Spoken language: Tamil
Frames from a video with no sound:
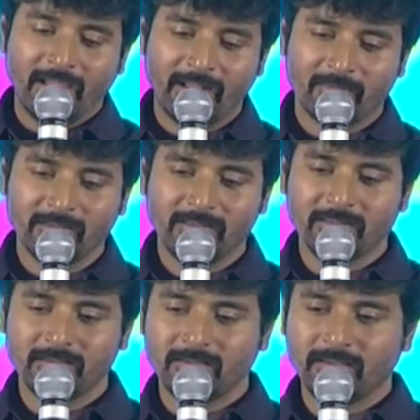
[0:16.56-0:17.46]
எனக்கு வந்து
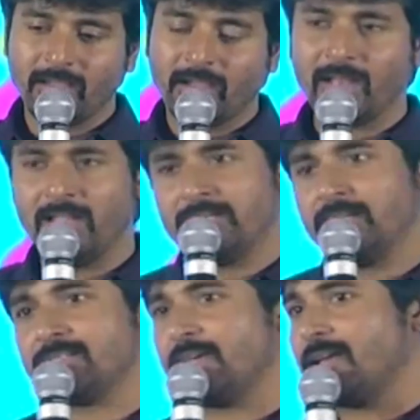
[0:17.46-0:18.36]
இது
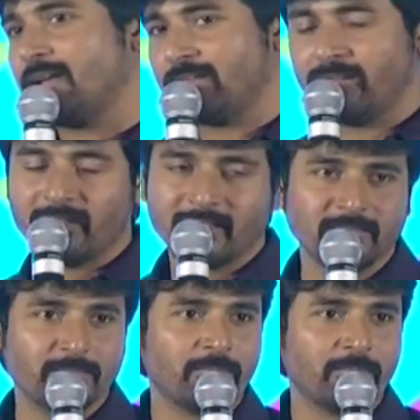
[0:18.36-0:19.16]
கலெக்ஷன்ஸாக என்னன்னு தெரில அது